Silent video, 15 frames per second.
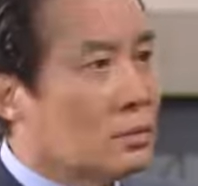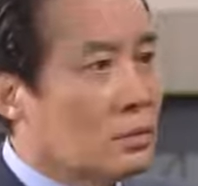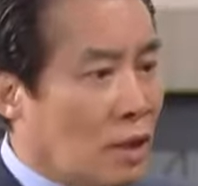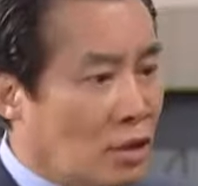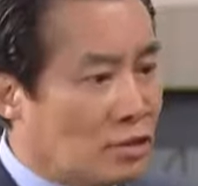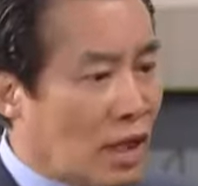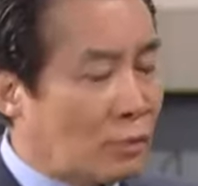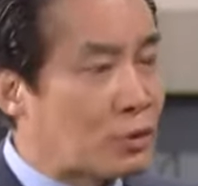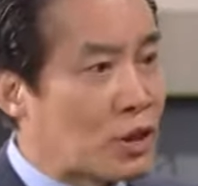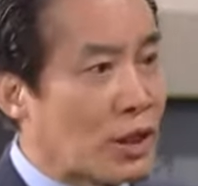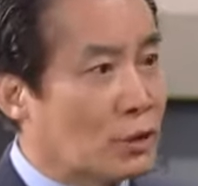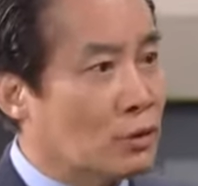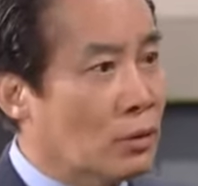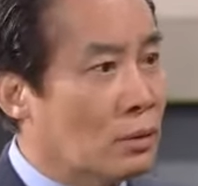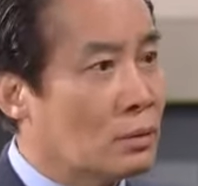아니
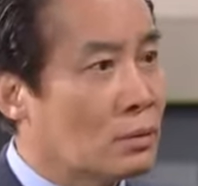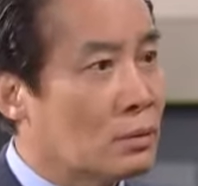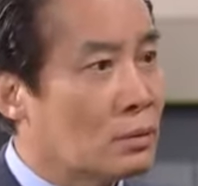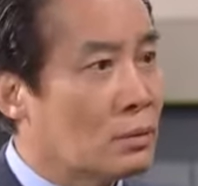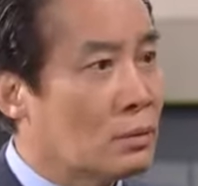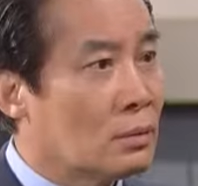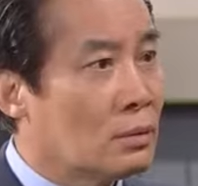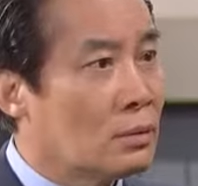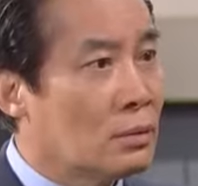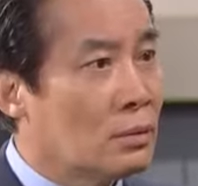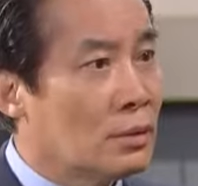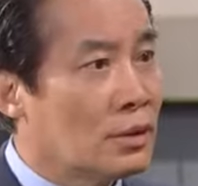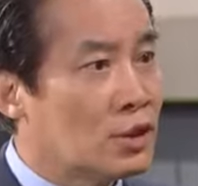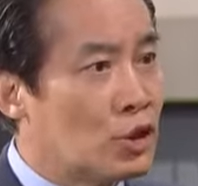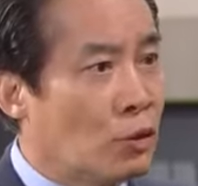납치라뇨
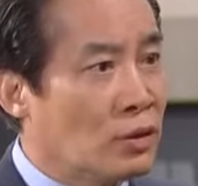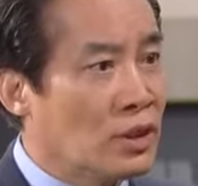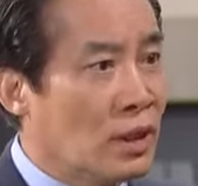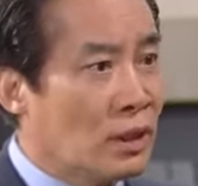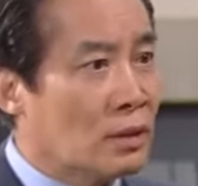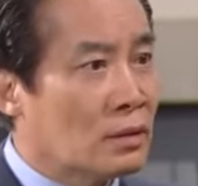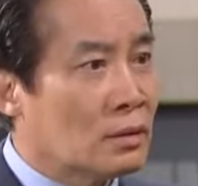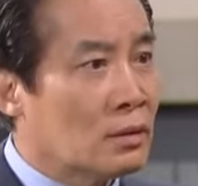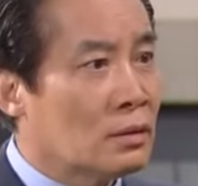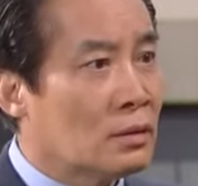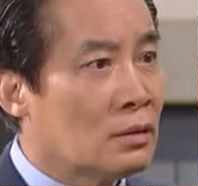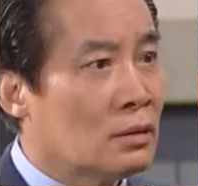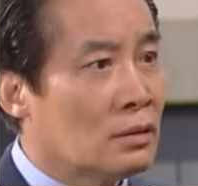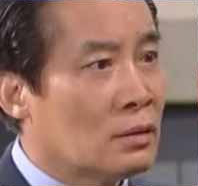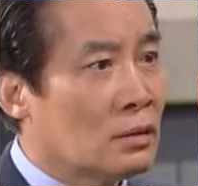지원이가
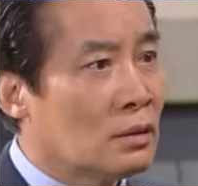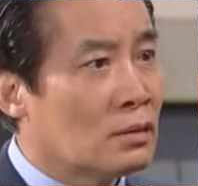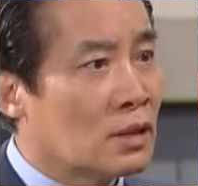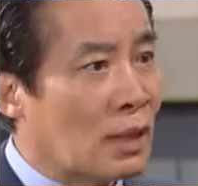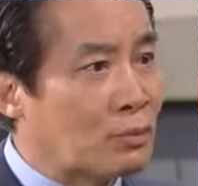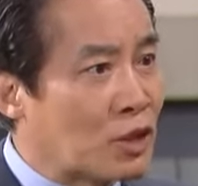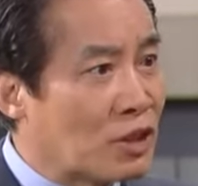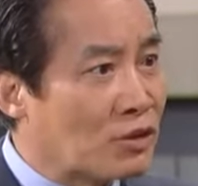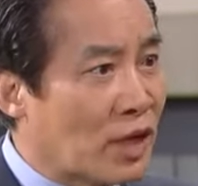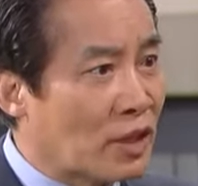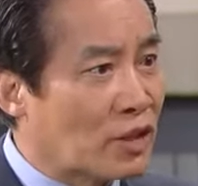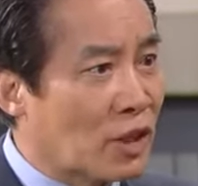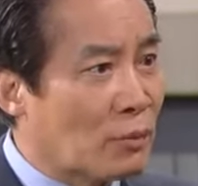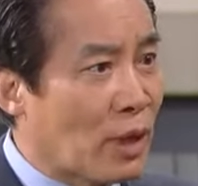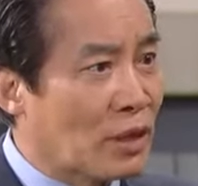납치를
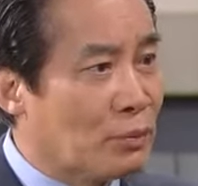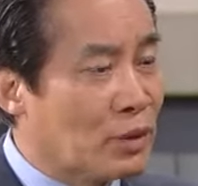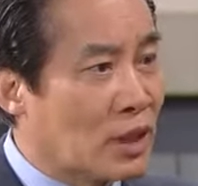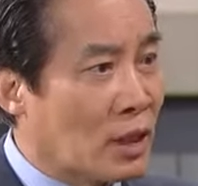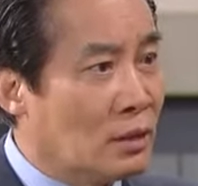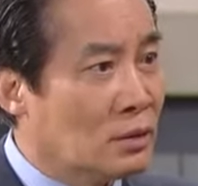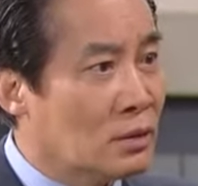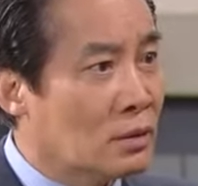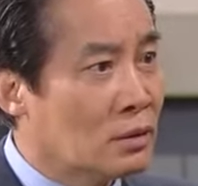당했단 말입니까?